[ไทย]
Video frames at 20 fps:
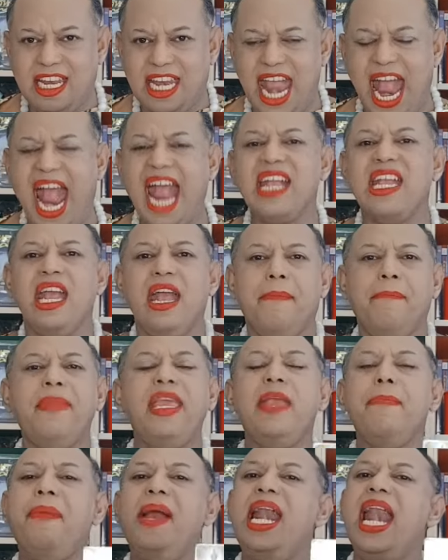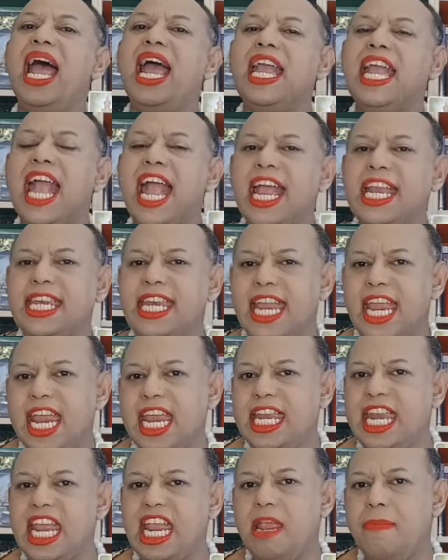นะ มีพลังงาน
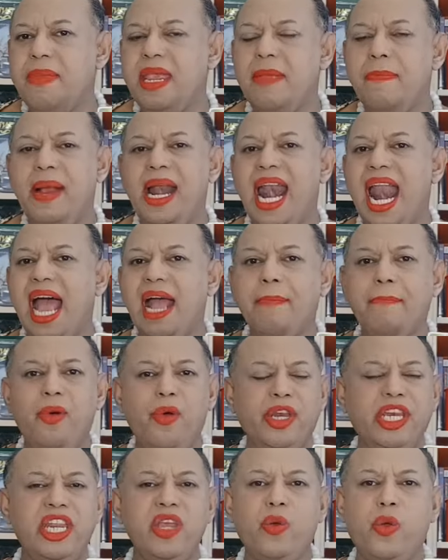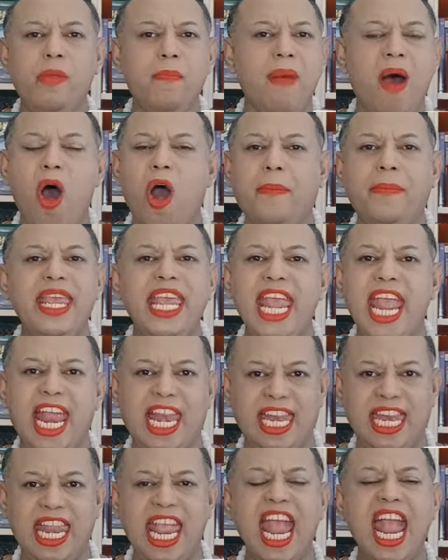ดีๆ มีพลังบุญที่คุณมองไม่เห็
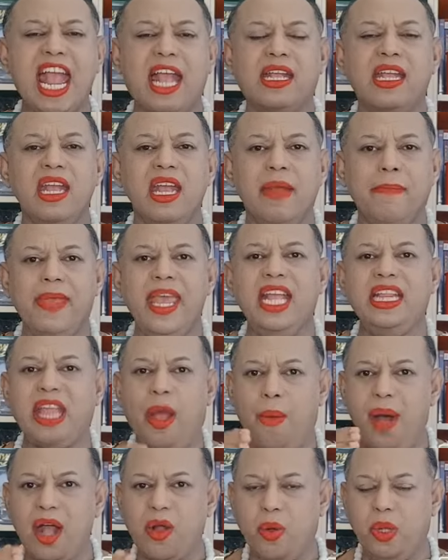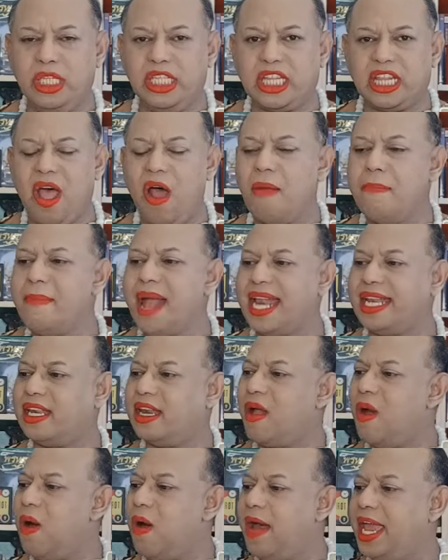นเนี่ย เพียงแต่ว่าคุณจะต้องหมั่น
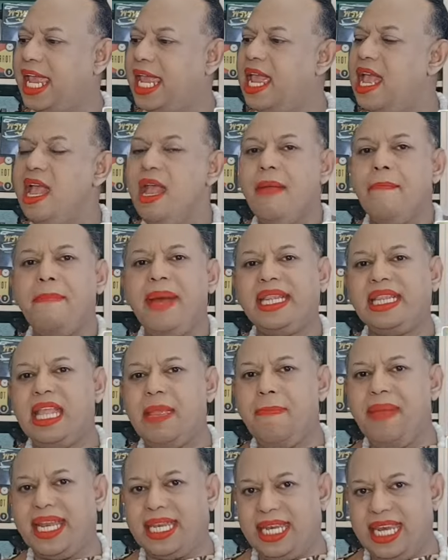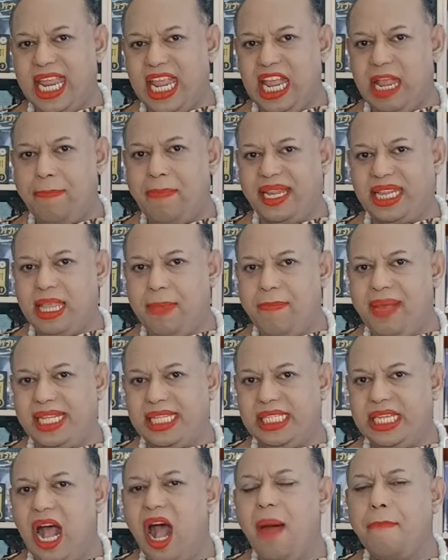คอยปฏิบัติดีปฏิบัติ
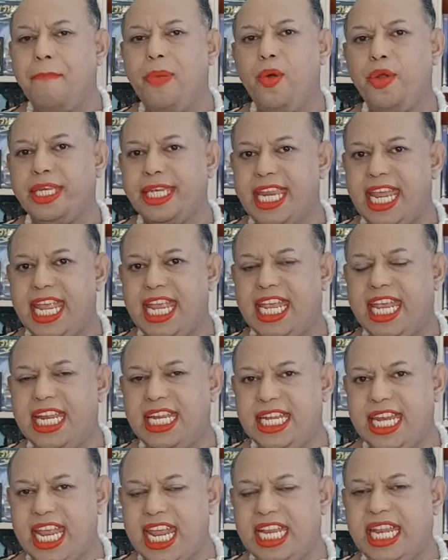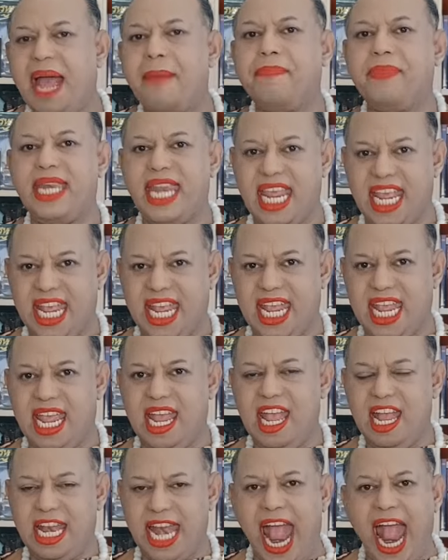ชอบพูดดี คิดดีทำดี
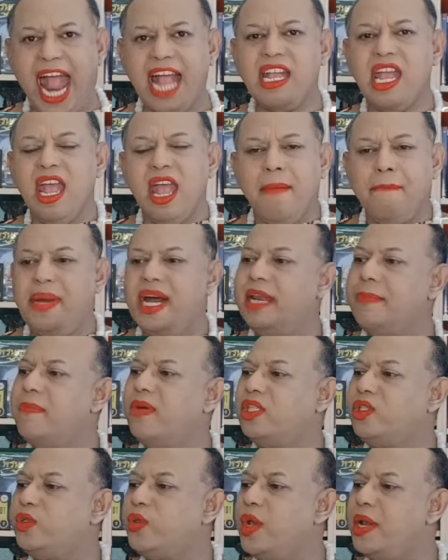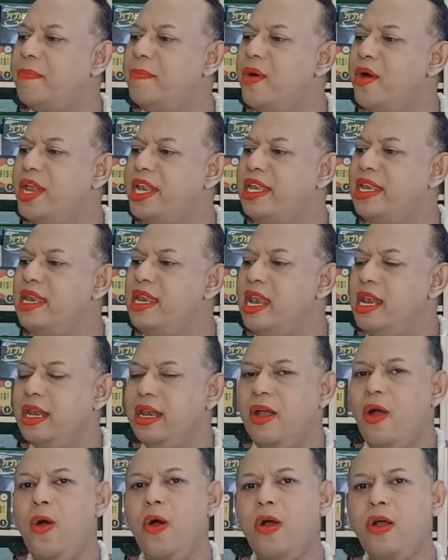นะ เปิดบทสวดมนต์
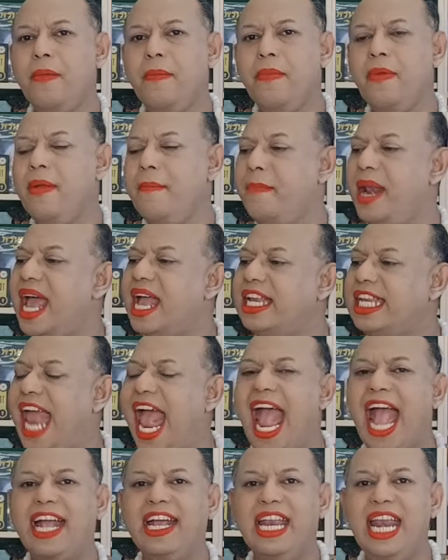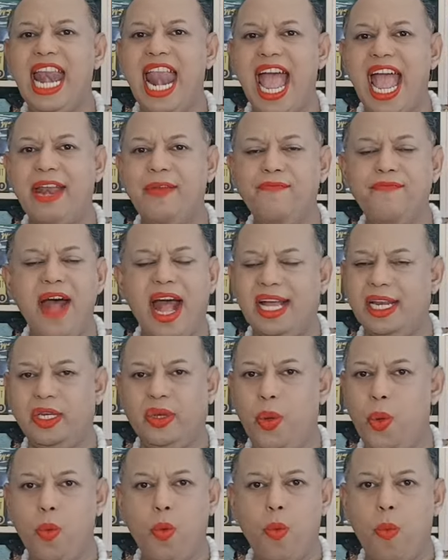องค์พระคาถาเงินล้านฟัง
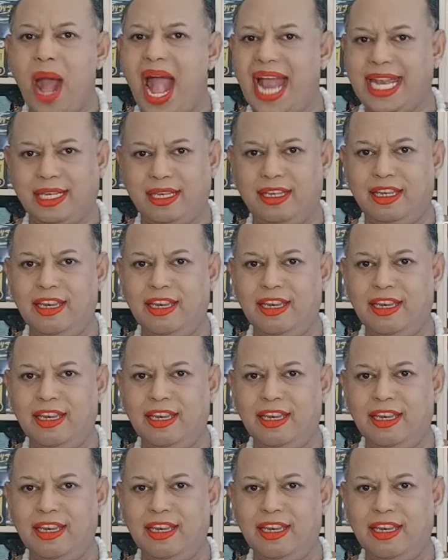ทุกวัน